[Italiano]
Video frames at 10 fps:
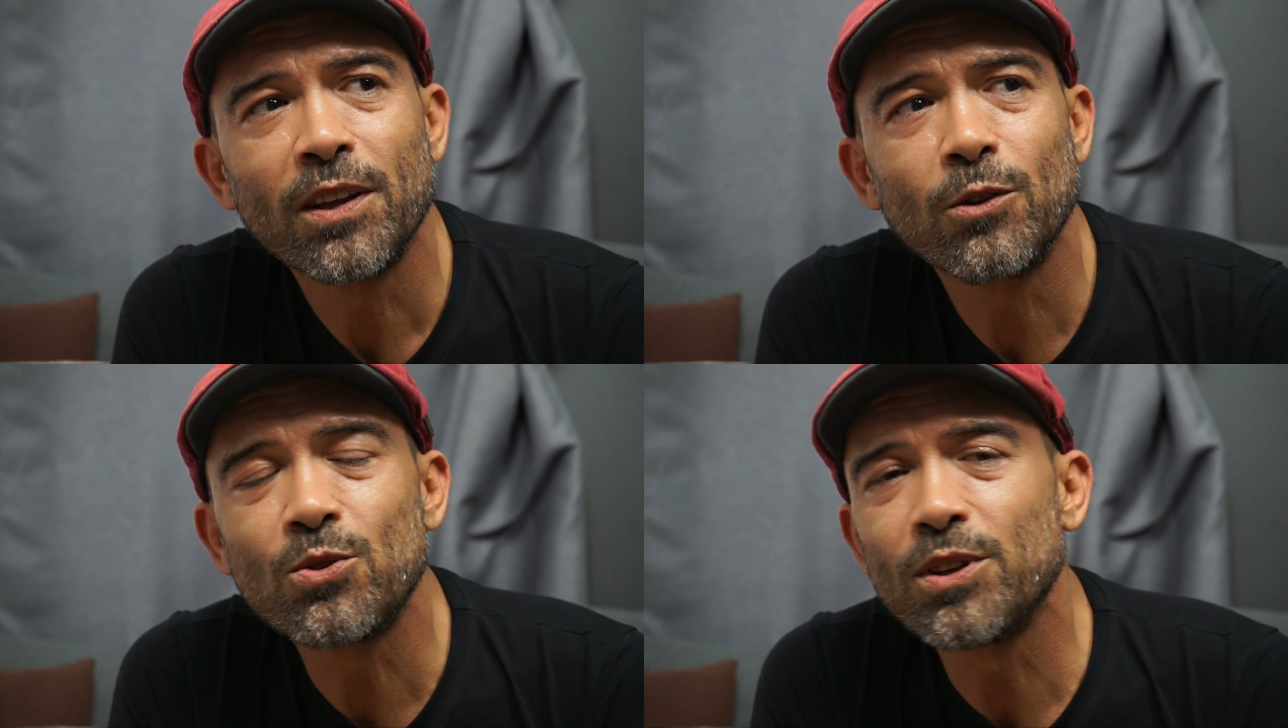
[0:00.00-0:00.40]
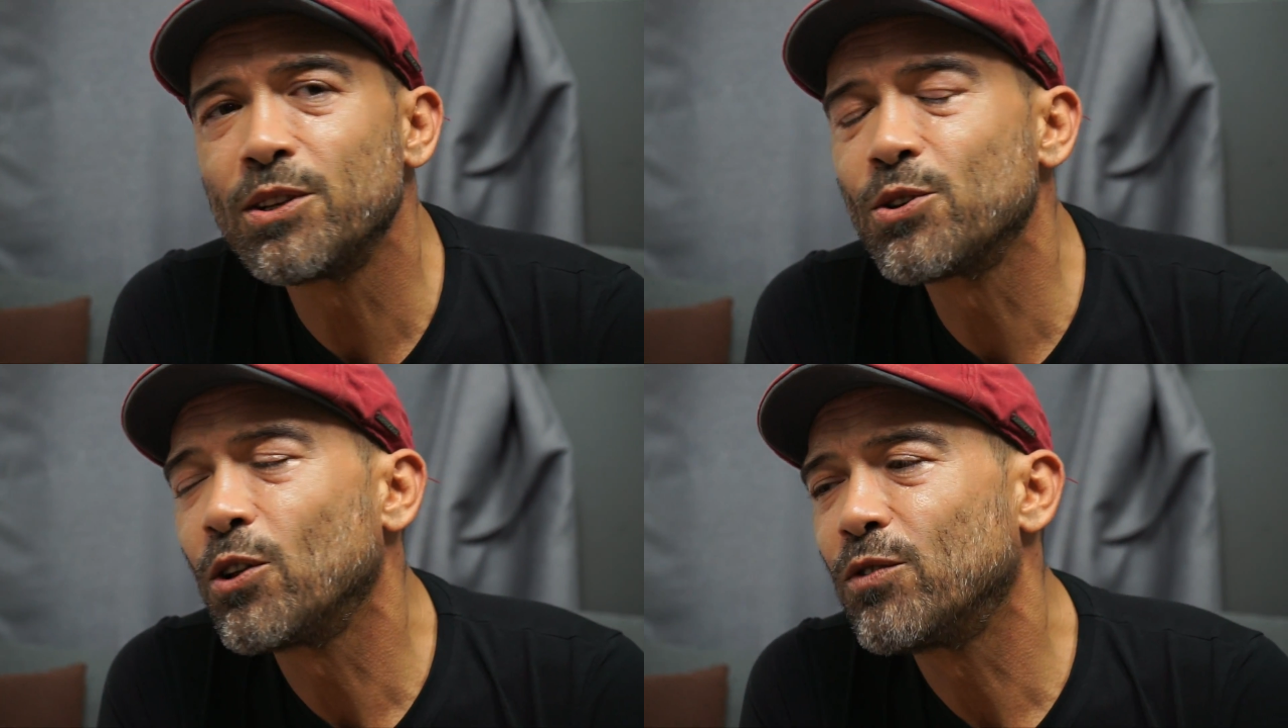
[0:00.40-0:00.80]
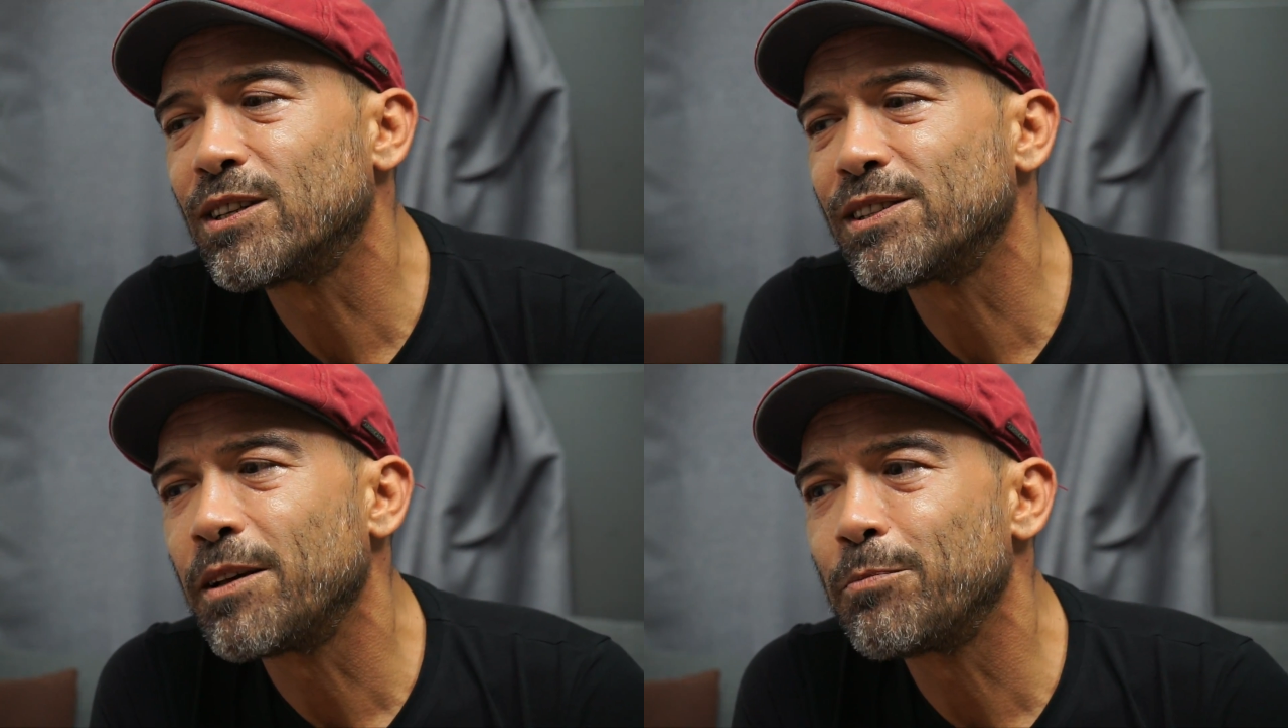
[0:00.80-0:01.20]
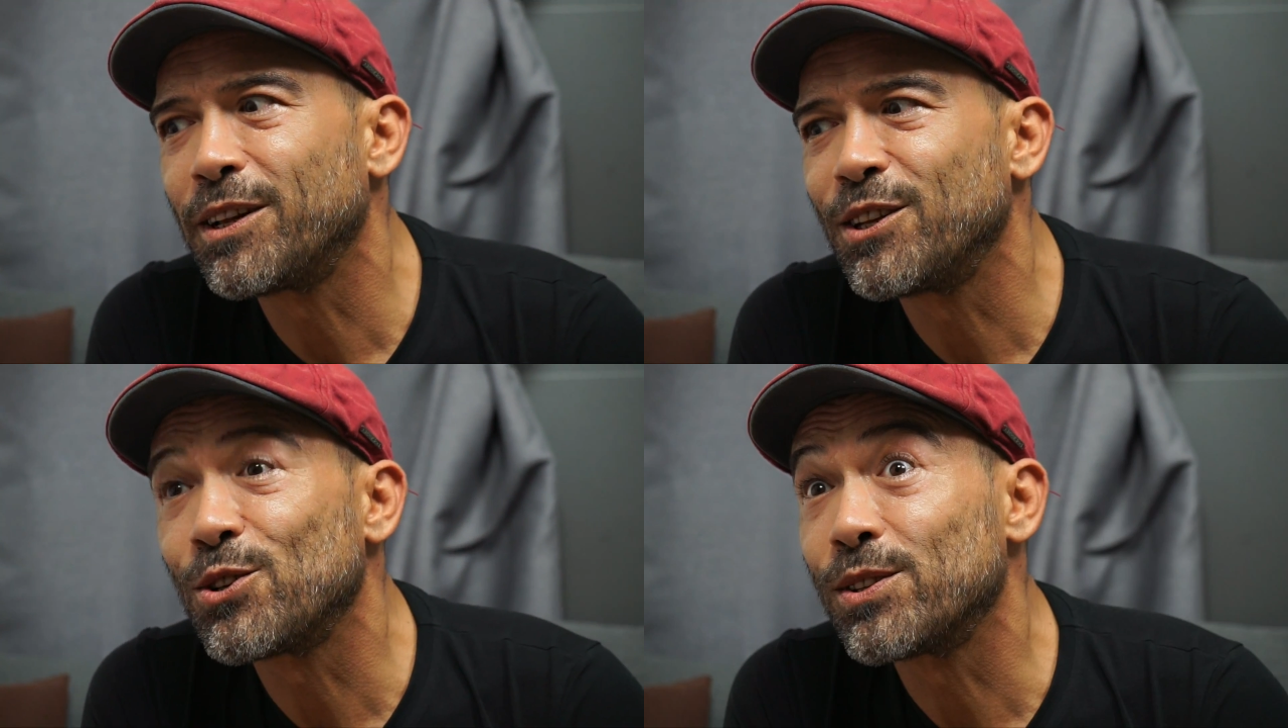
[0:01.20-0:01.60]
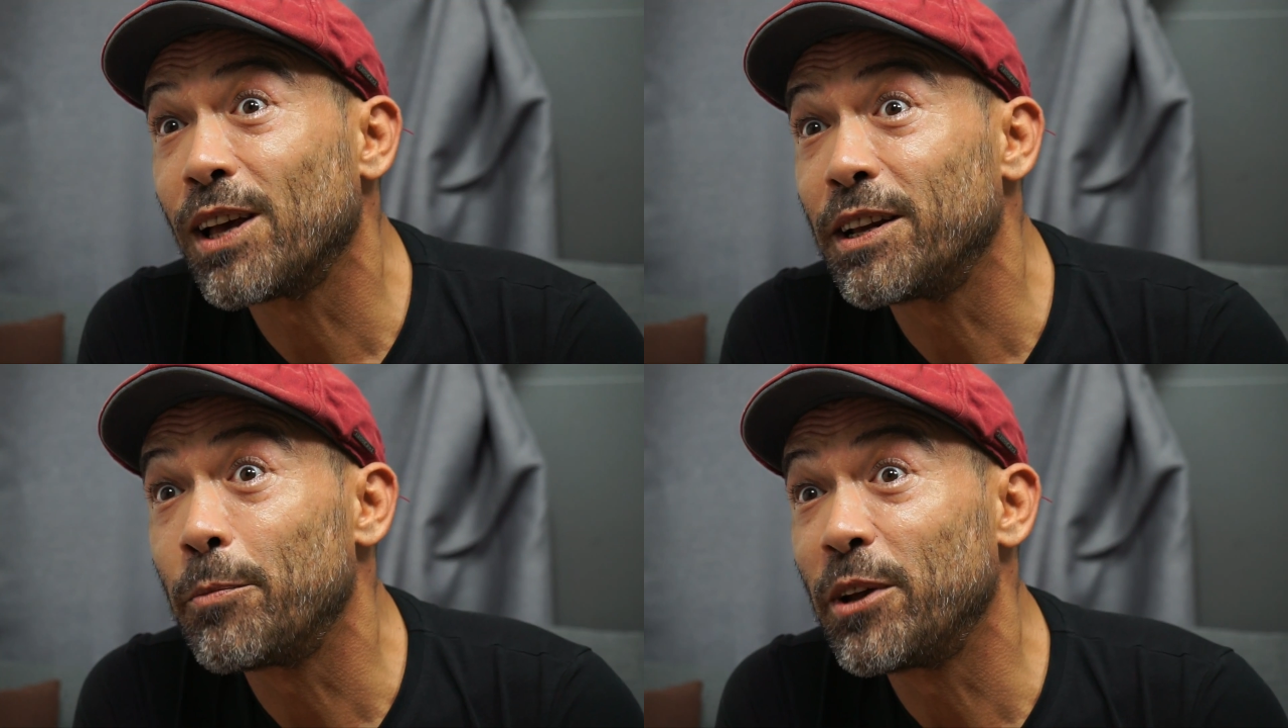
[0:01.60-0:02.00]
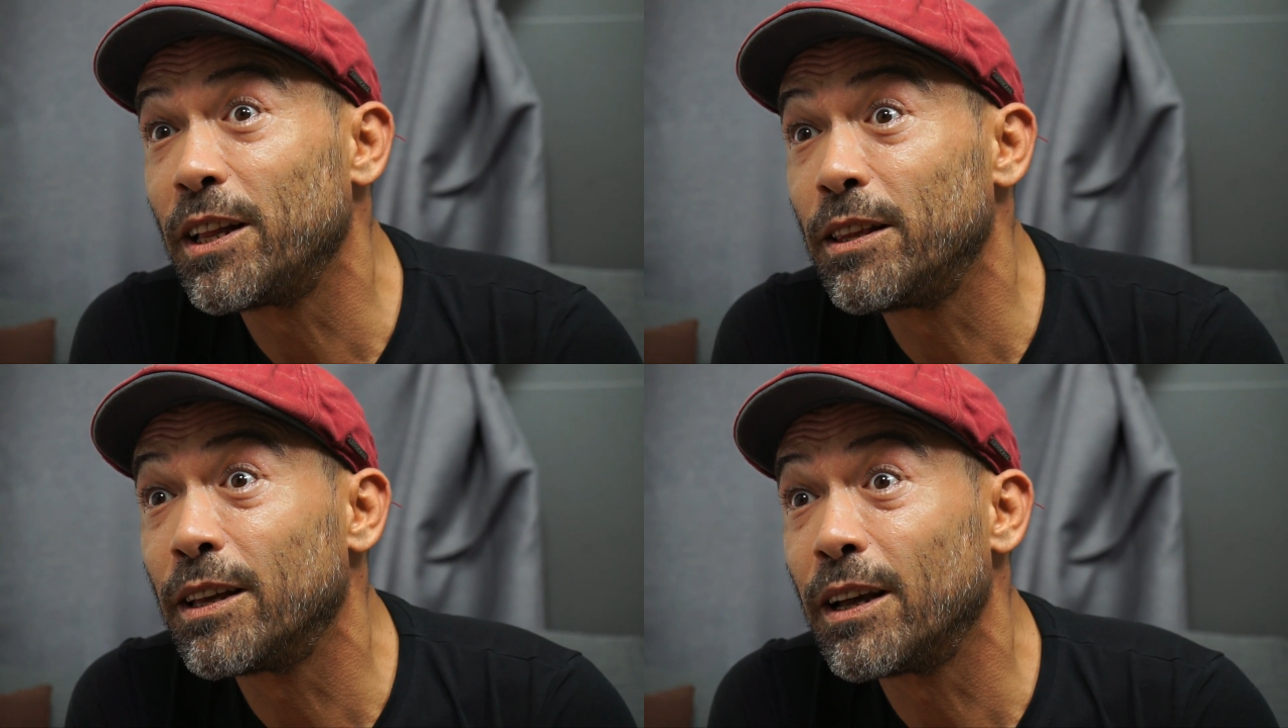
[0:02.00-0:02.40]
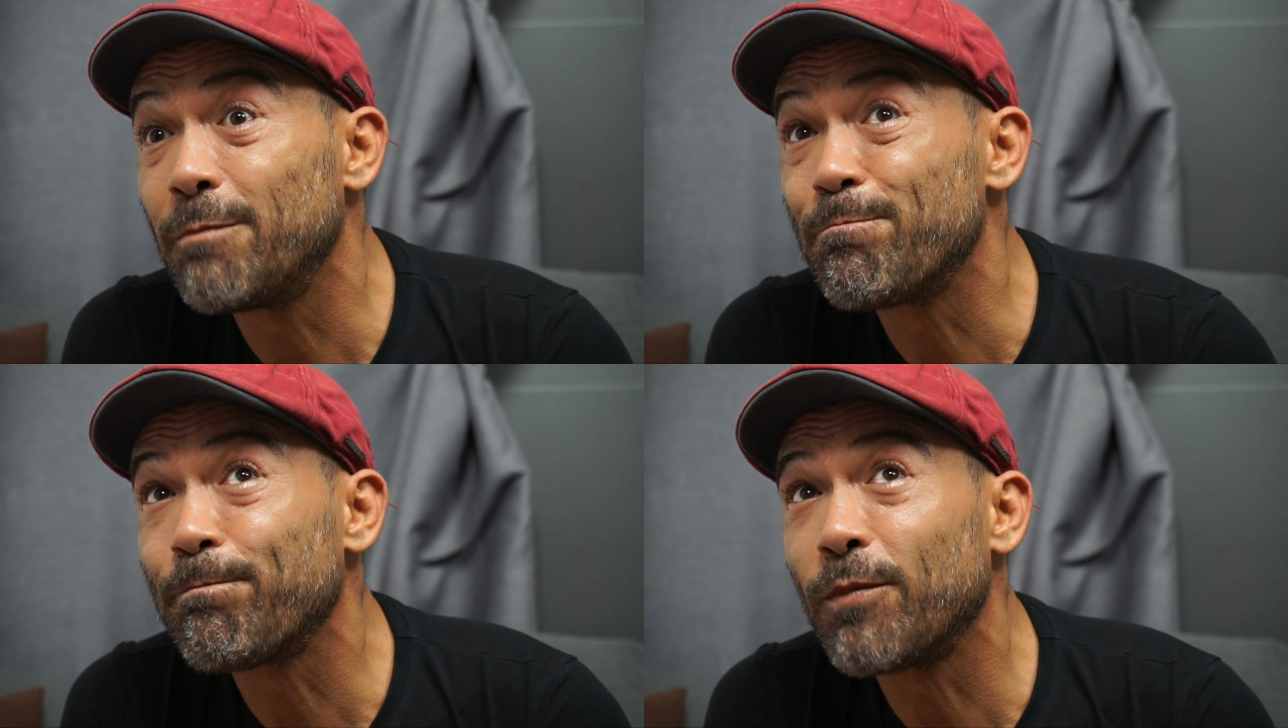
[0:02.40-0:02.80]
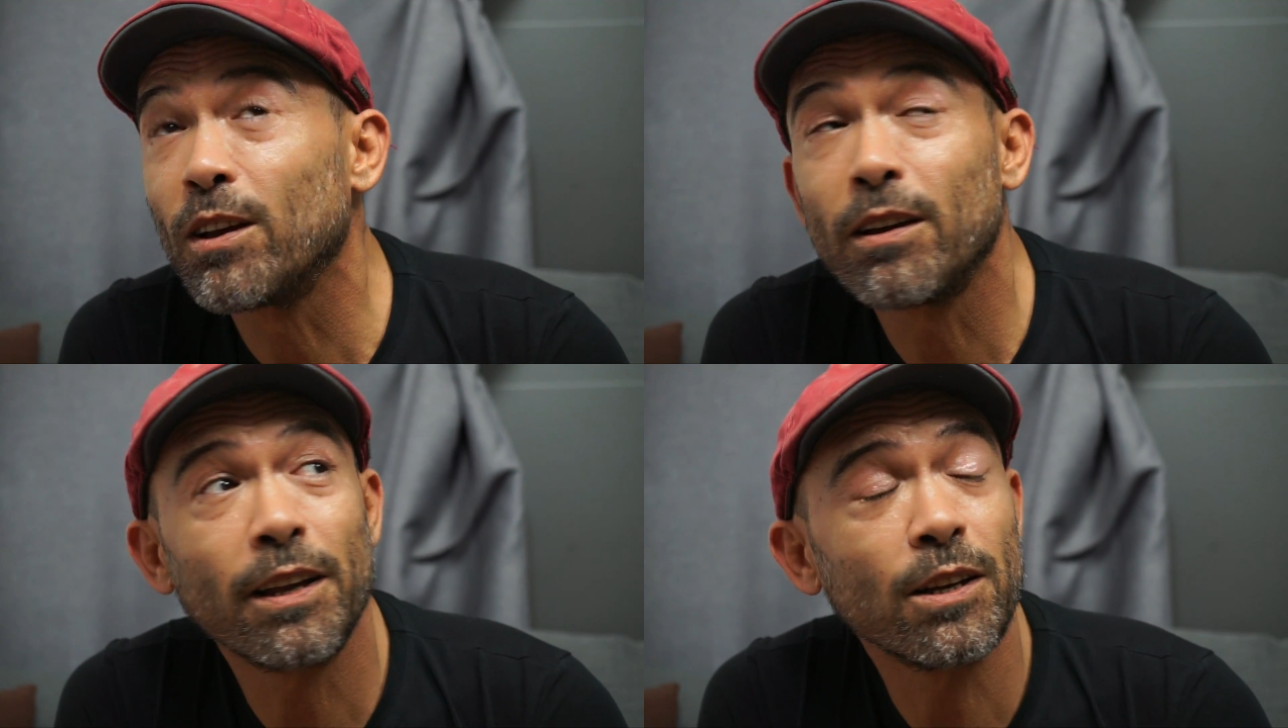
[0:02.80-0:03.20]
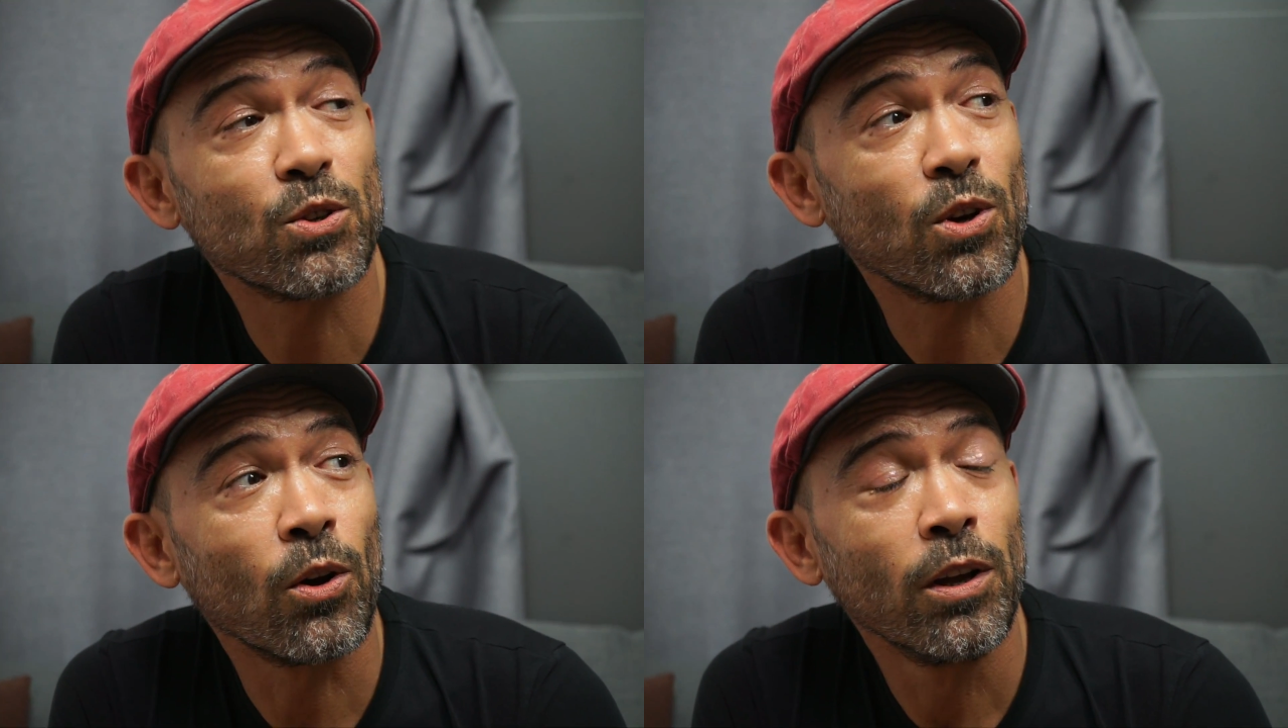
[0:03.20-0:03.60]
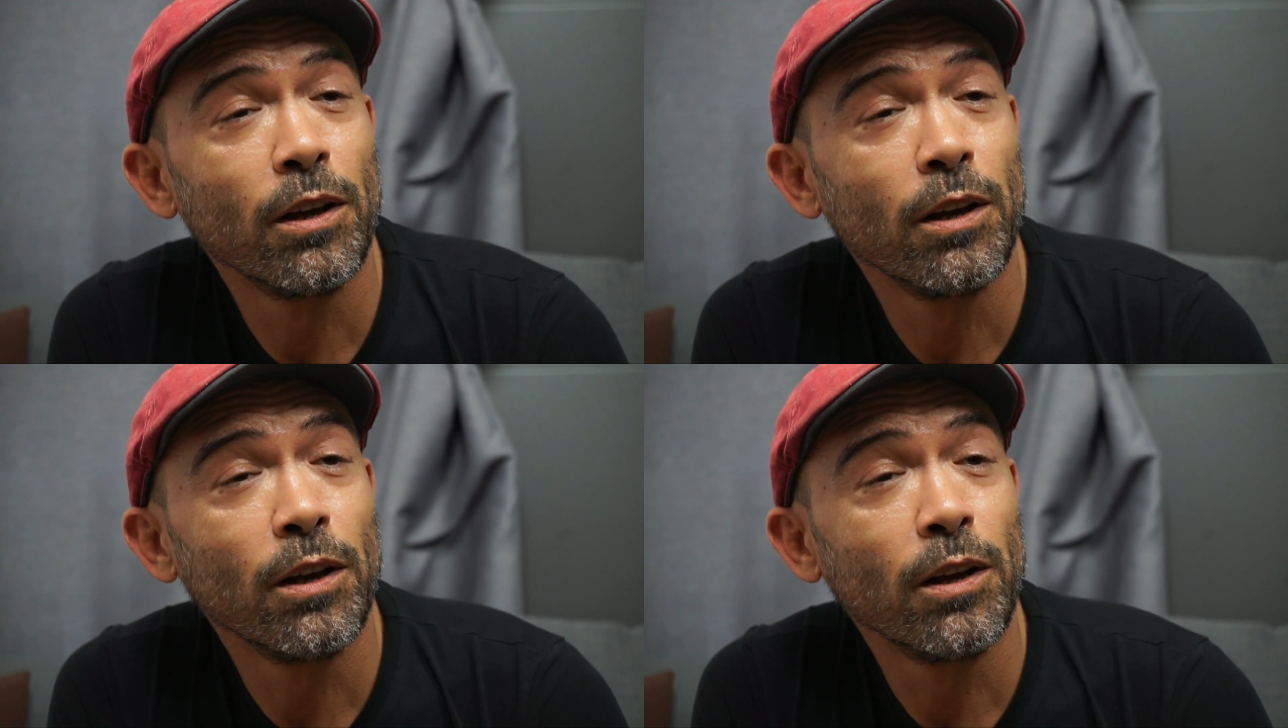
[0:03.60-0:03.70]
non si risolve sempre necessariamente, che ne so,